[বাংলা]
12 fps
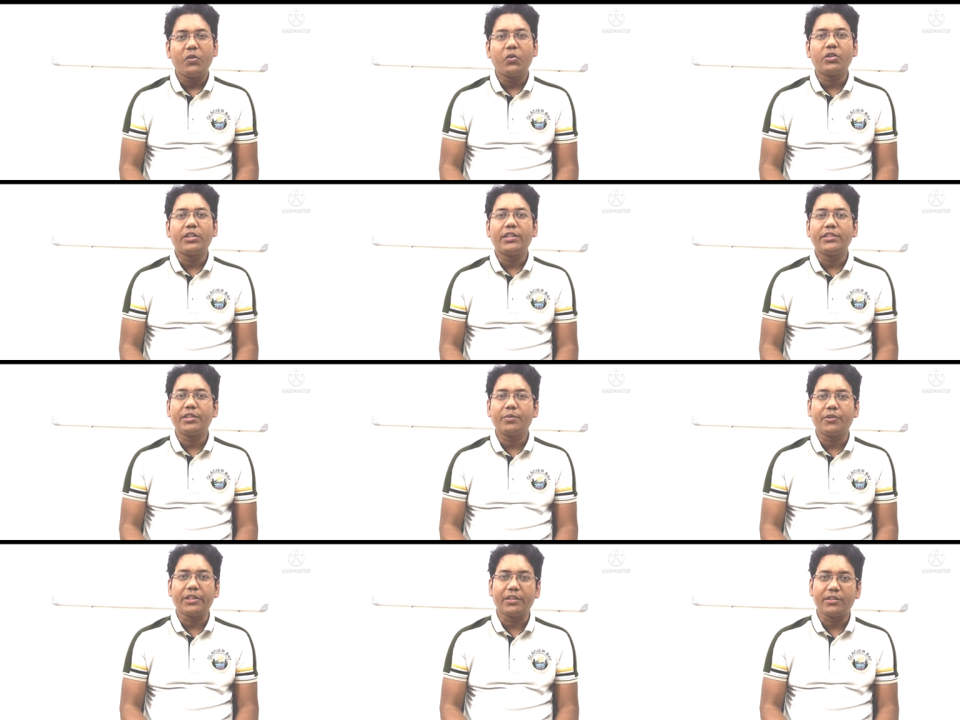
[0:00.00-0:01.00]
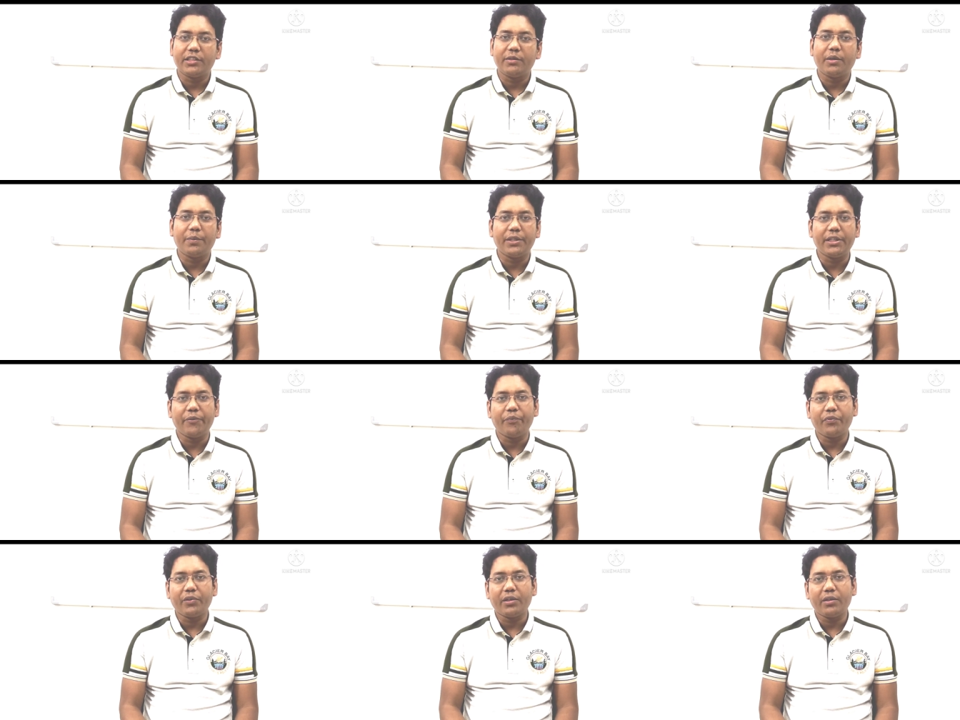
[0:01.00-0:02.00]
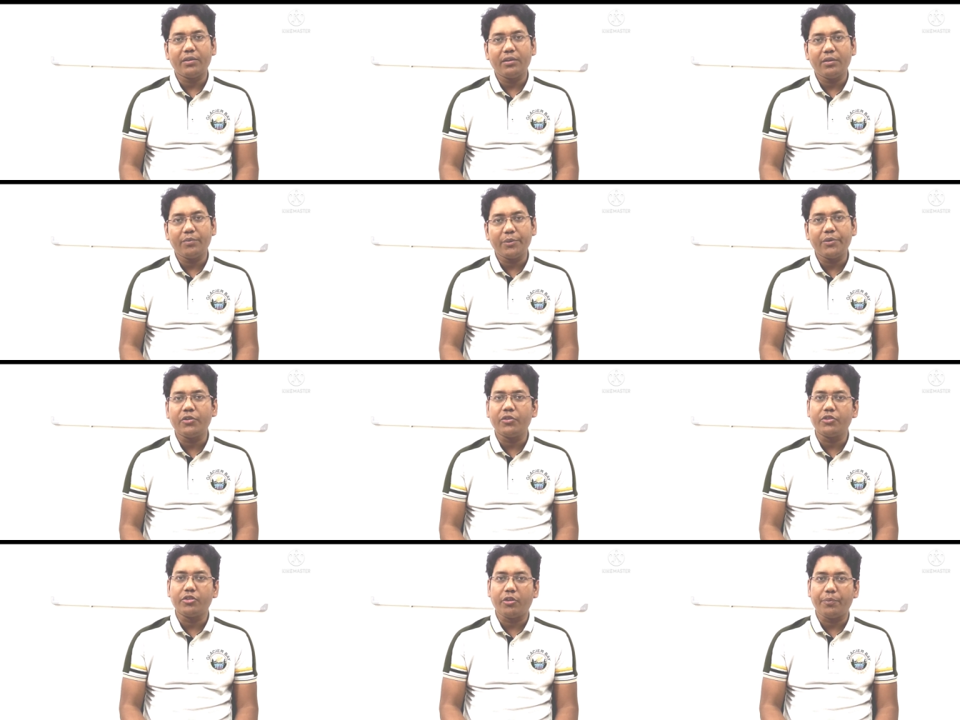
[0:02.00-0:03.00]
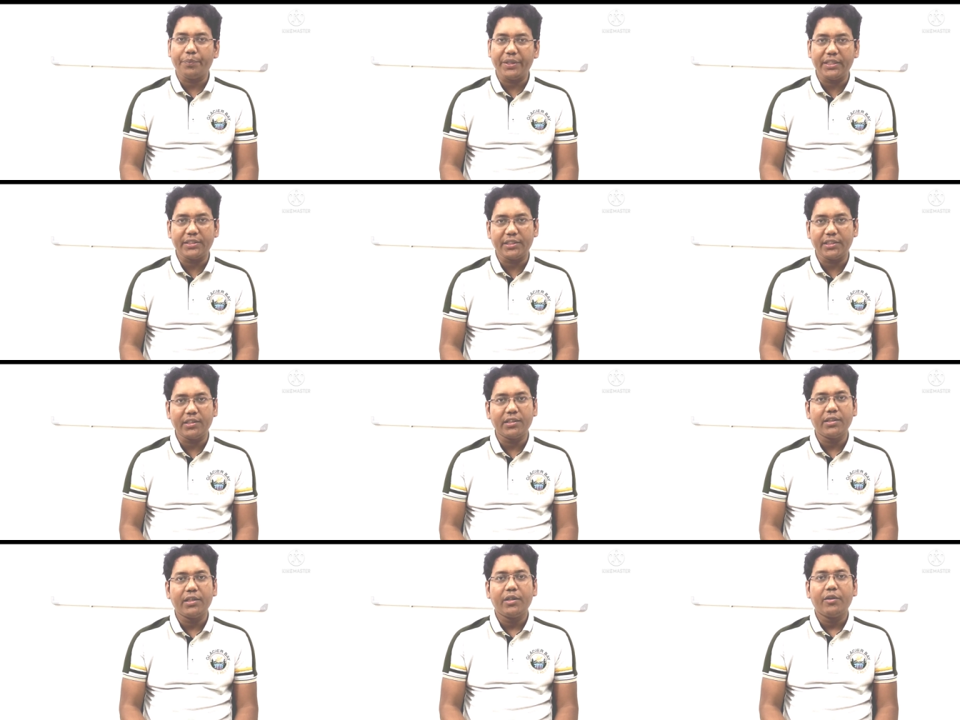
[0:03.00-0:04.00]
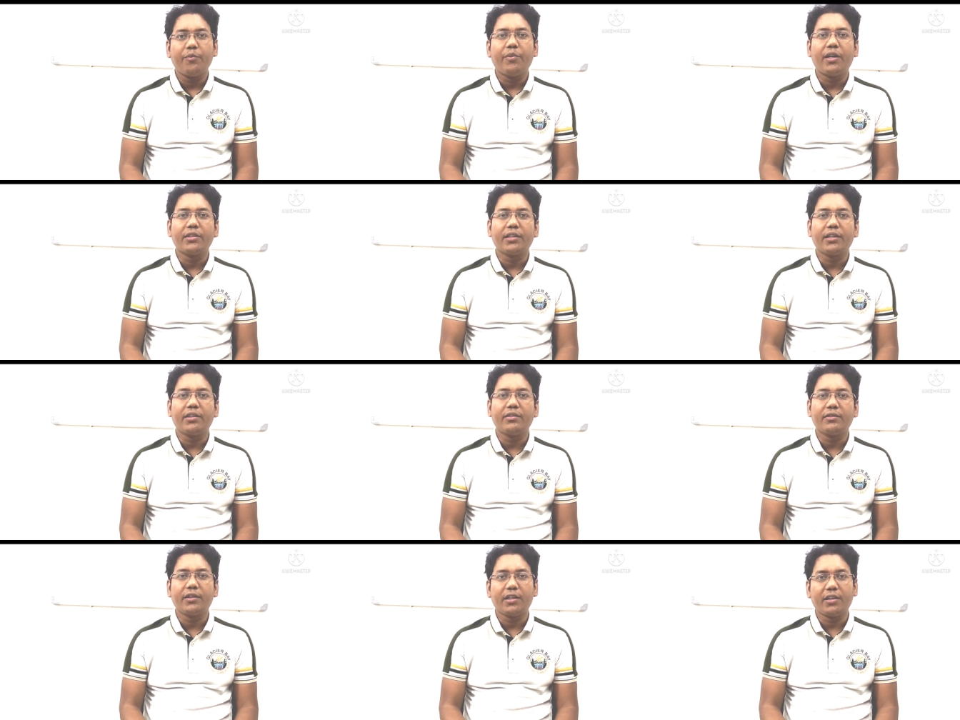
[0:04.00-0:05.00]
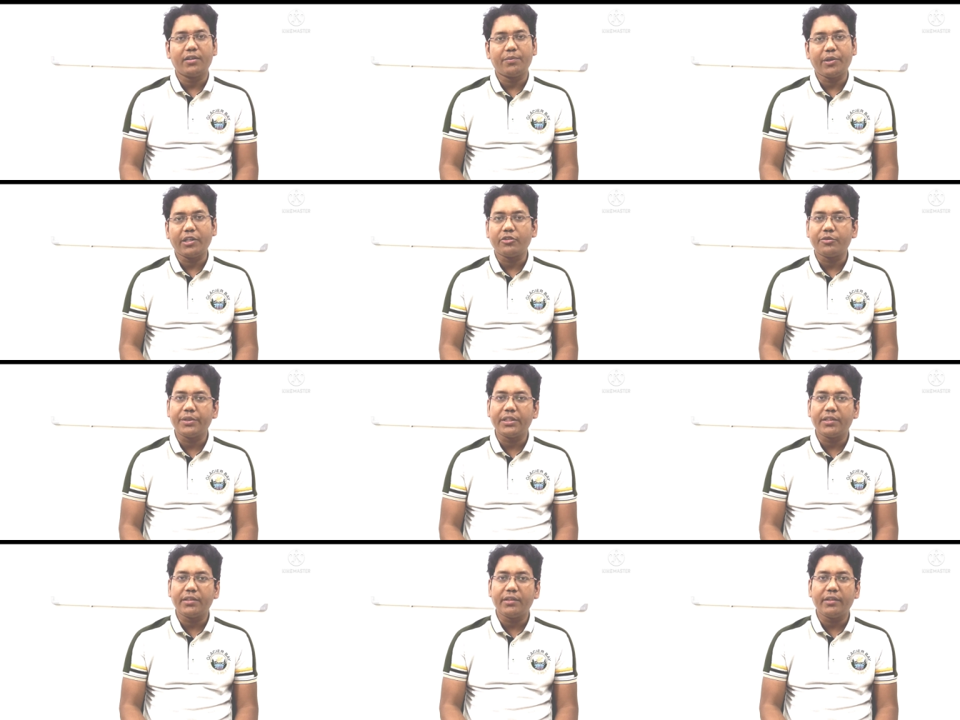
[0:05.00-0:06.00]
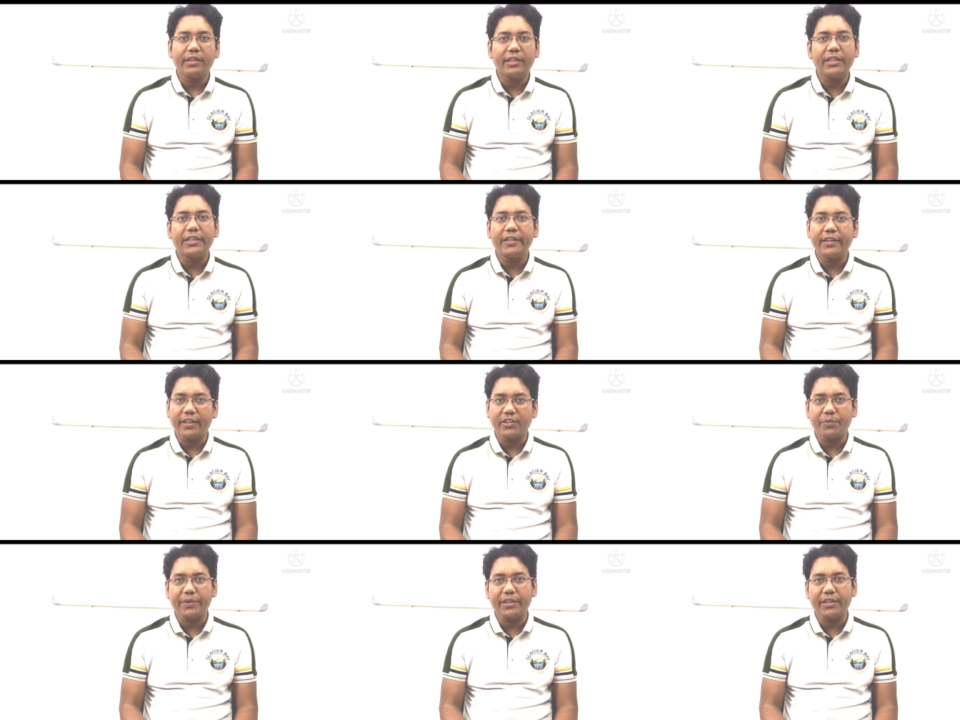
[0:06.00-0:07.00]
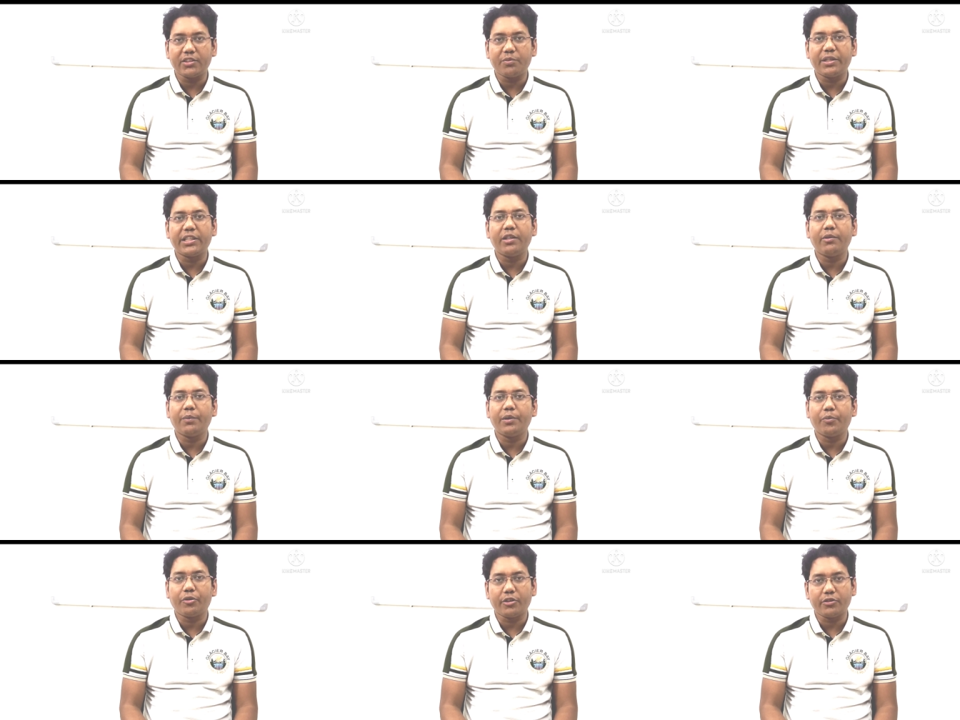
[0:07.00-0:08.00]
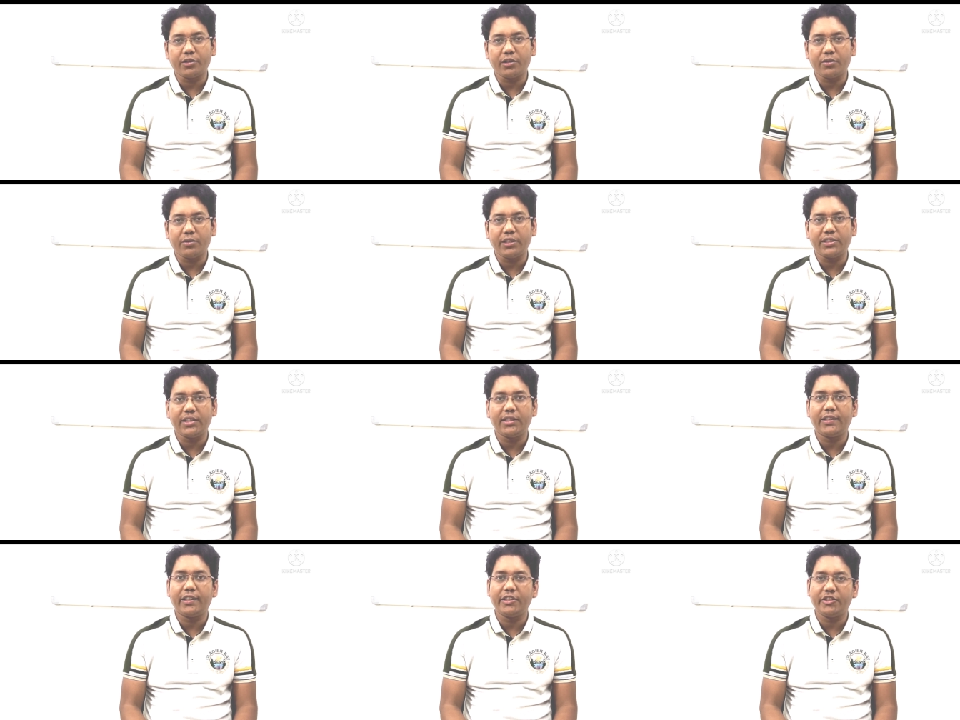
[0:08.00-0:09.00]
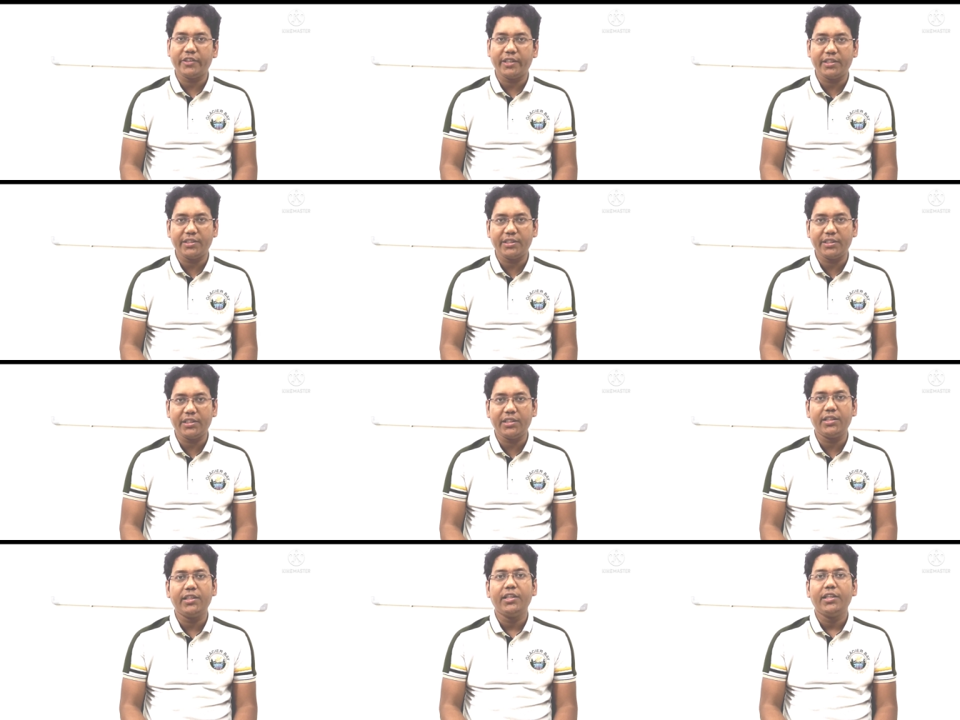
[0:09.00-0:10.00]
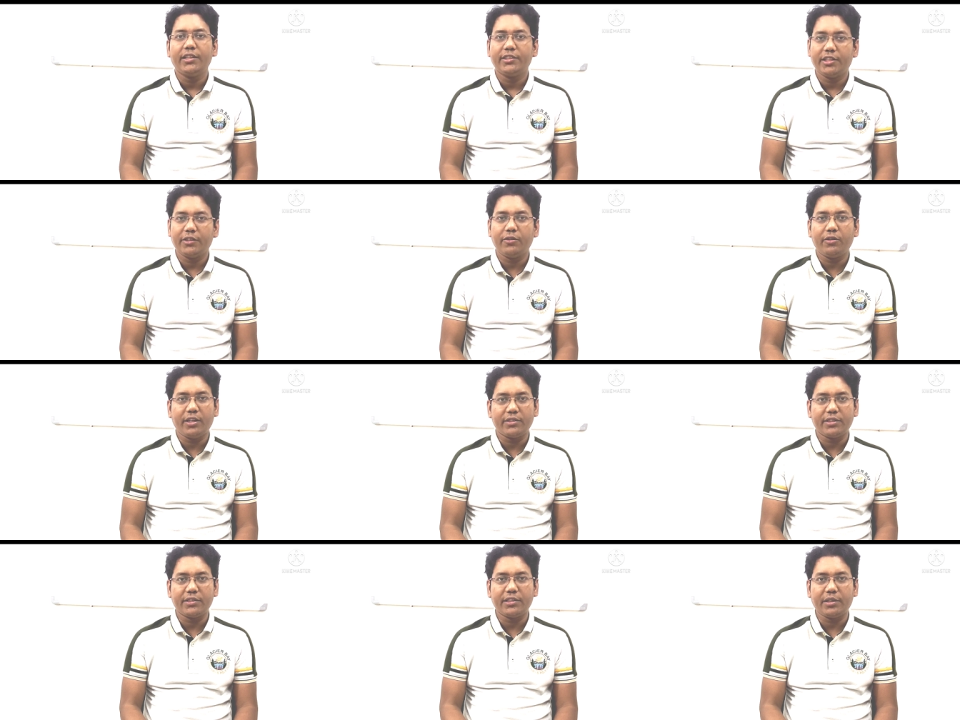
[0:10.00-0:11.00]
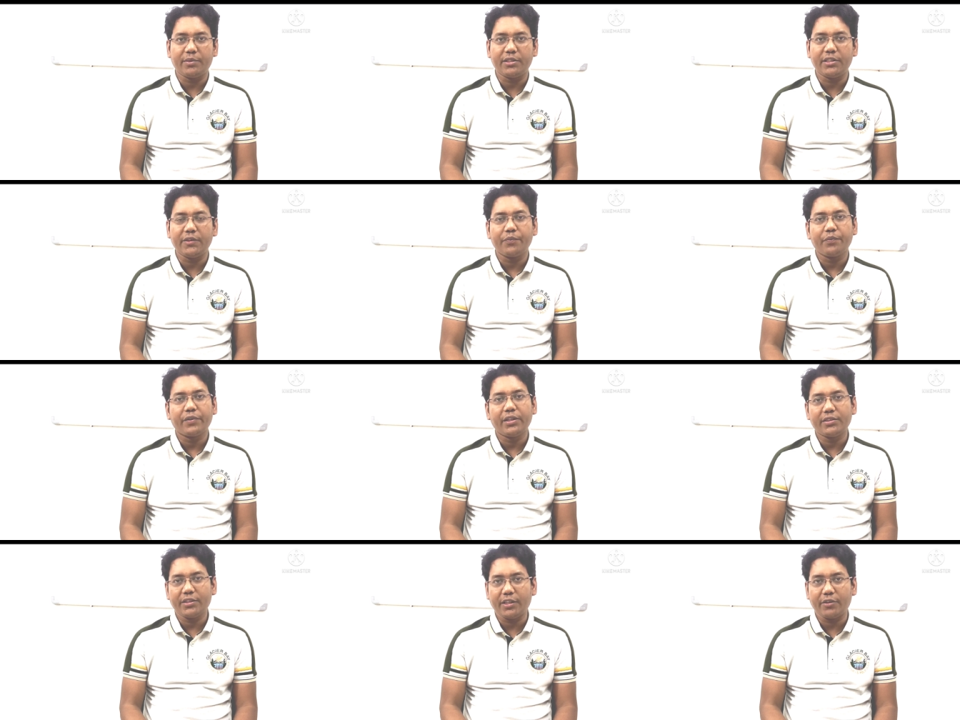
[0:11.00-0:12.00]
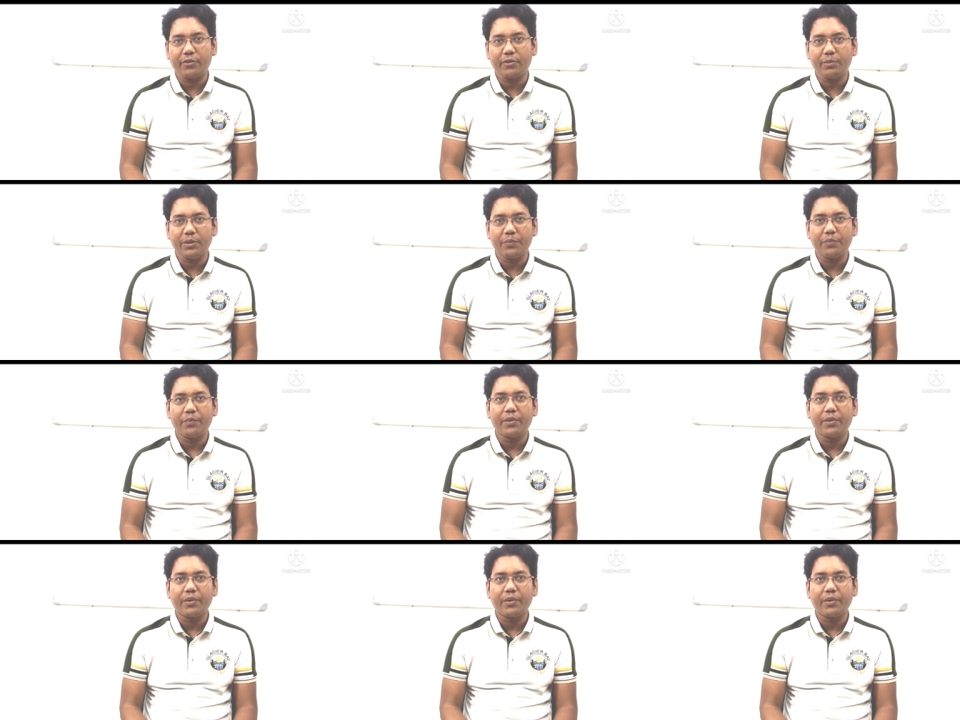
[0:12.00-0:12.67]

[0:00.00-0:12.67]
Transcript: ও তার জীবনের কিভাবে বিভিন্ন জব পেয়েছে বা তার প্রাথমিক কি কি এক্সপিরিয়েন্স বা কিভাবে পড়াশোনা করেছে তার স্ট্র্যাটেজি কি সেগুলো আস্তে আস্তে আমাদেরকে শেয়ার করবে